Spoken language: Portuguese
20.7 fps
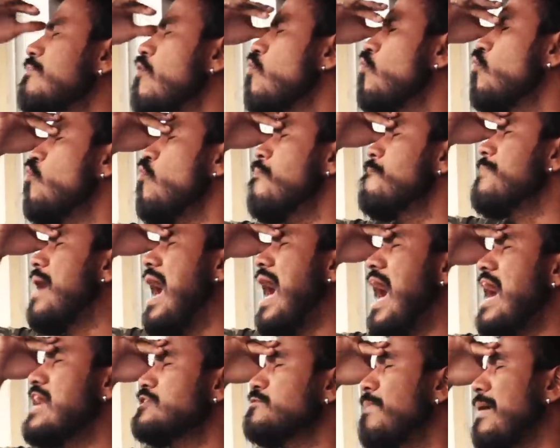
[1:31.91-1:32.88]
meu
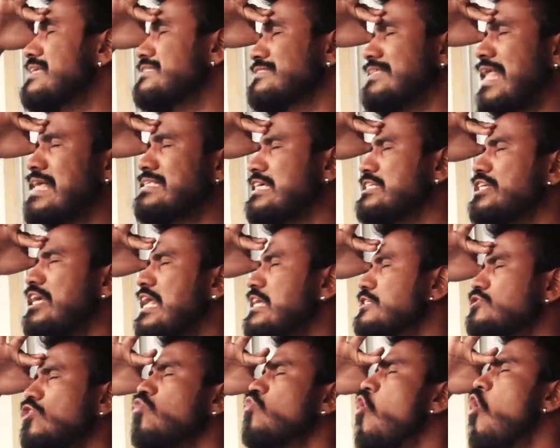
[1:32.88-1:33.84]
culpado pra ensinar essa
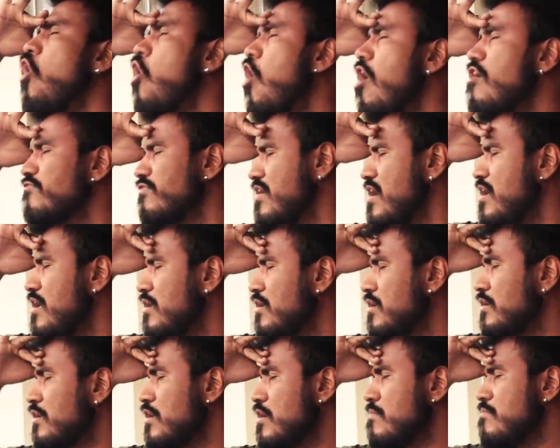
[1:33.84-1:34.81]
geração nova.
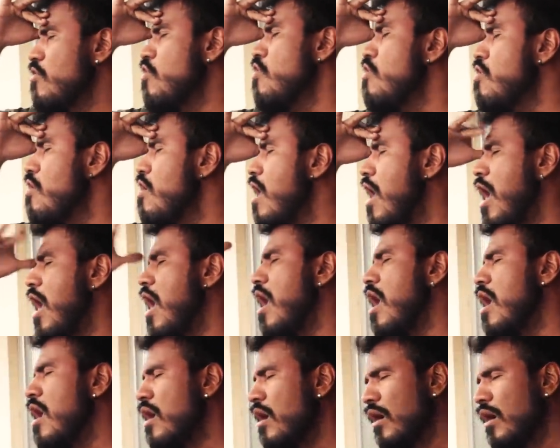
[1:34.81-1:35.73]
Mano. Porra!